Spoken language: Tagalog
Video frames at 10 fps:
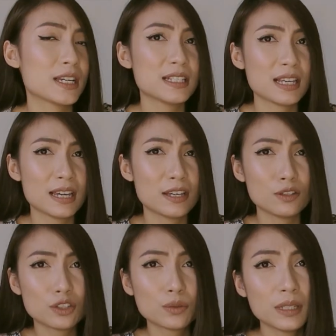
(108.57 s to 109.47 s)

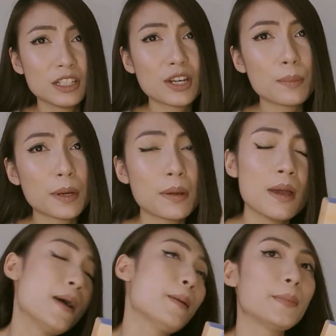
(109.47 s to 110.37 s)
Kasi usually, syempre,
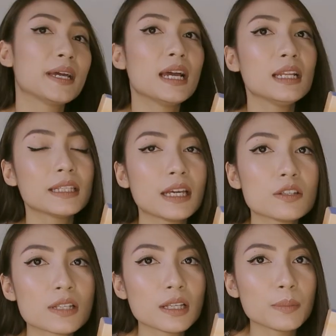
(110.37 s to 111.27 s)
pag galing
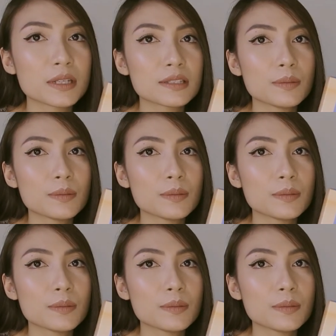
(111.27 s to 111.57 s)
tayo sa labas,